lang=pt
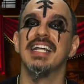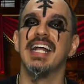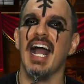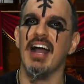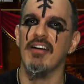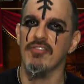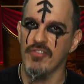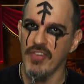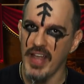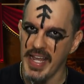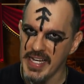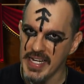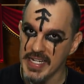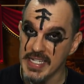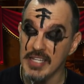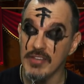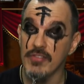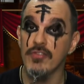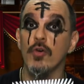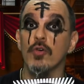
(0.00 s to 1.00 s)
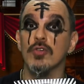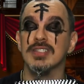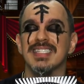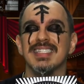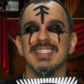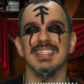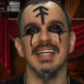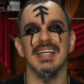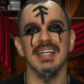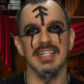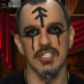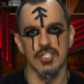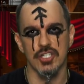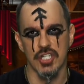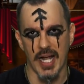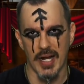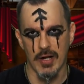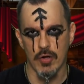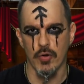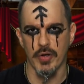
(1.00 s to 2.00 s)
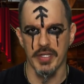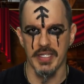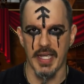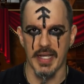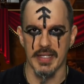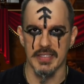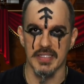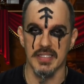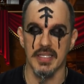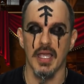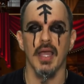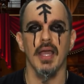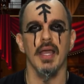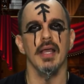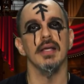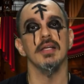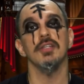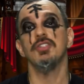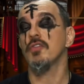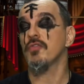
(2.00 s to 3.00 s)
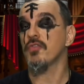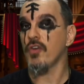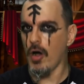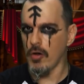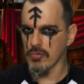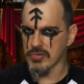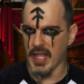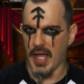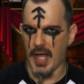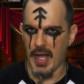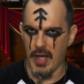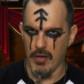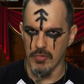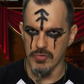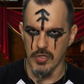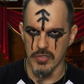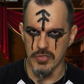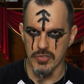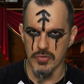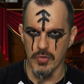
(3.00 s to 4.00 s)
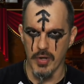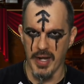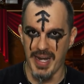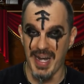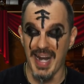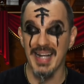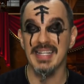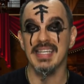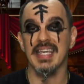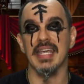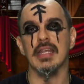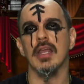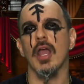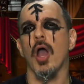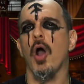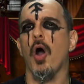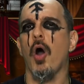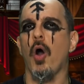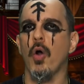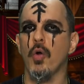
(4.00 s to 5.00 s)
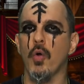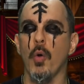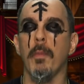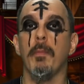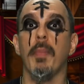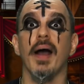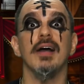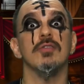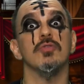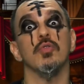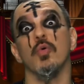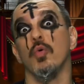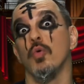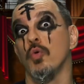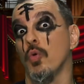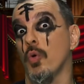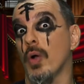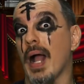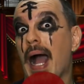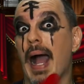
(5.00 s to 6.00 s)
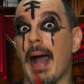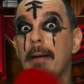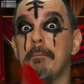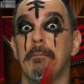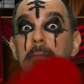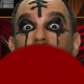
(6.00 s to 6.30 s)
caveira que você já conhece. De volta ao nosso ranking, ocupando o lugar